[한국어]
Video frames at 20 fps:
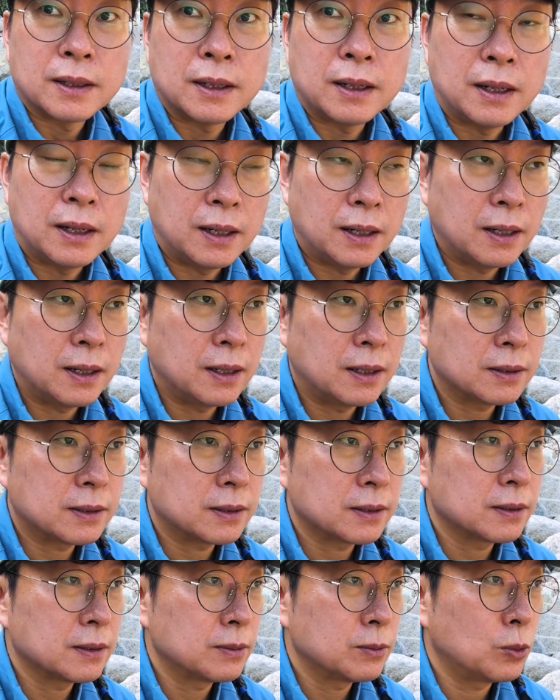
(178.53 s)
아,
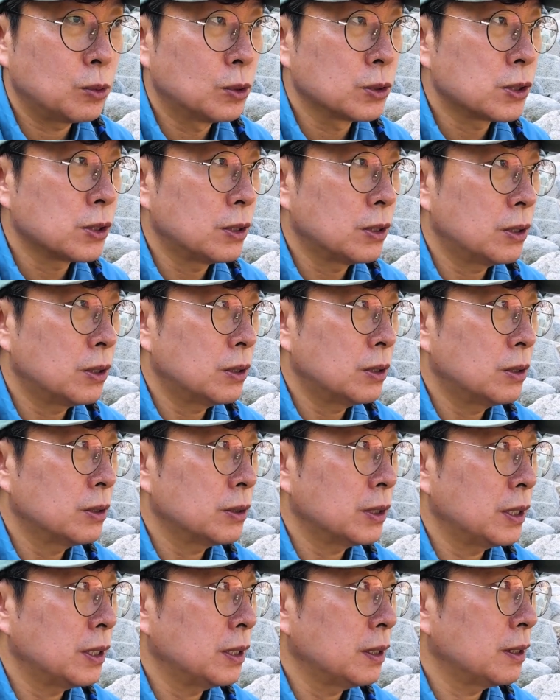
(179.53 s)
지금
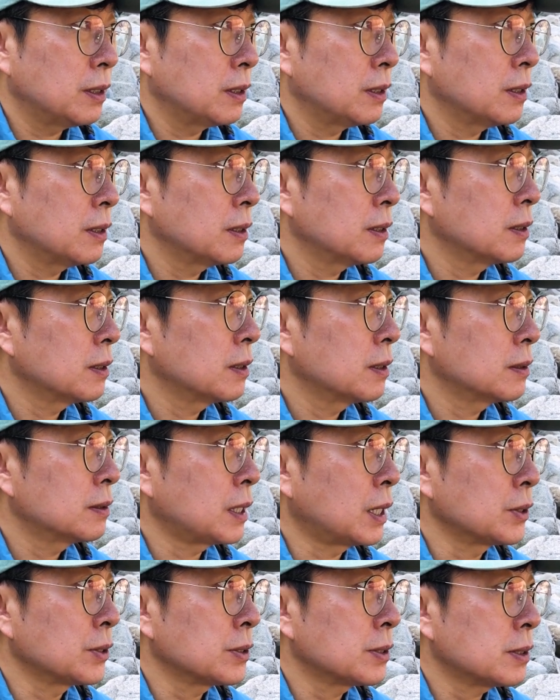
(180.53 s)
오전에
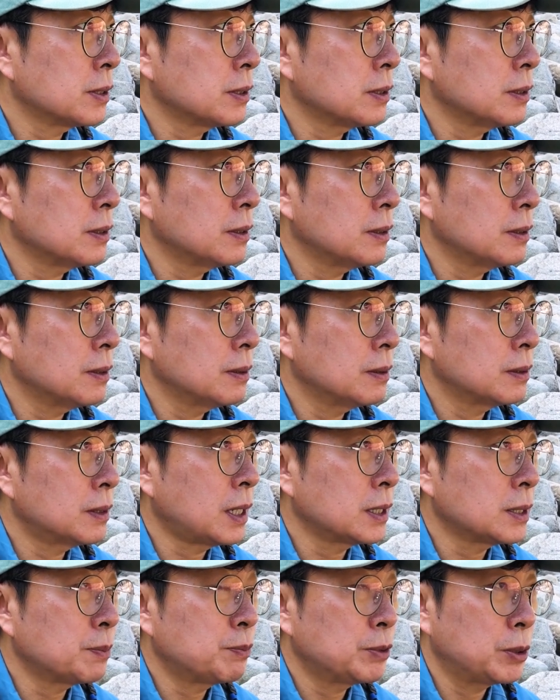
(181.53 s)
다섯 시
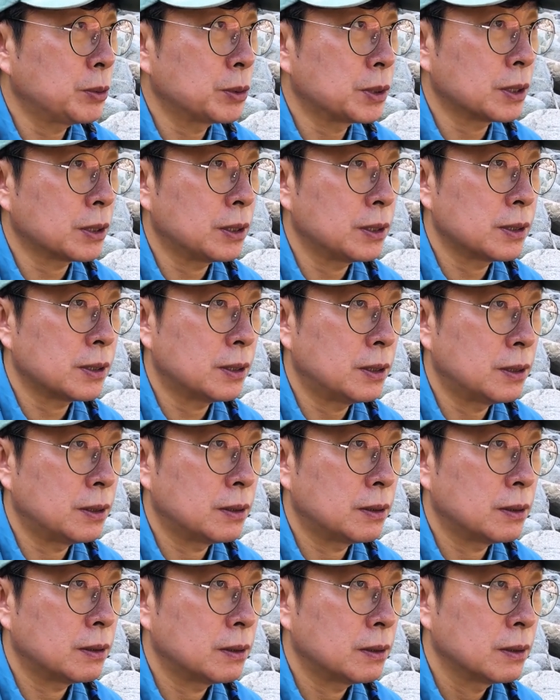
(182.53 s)
사십 분에
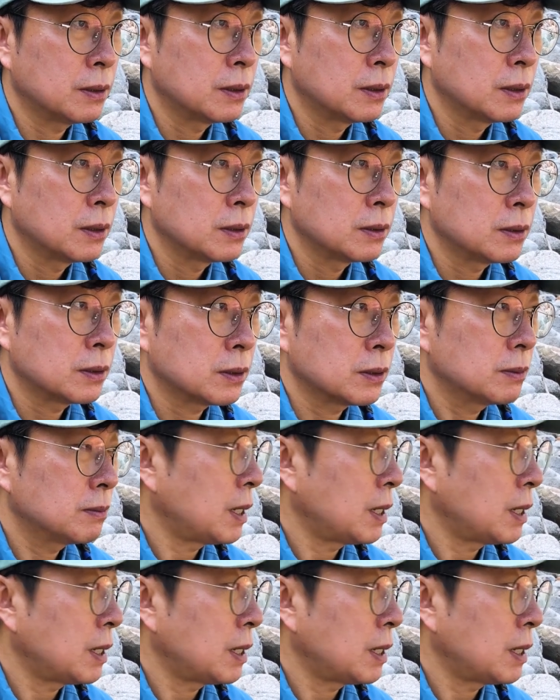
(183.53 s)
도착해서 지금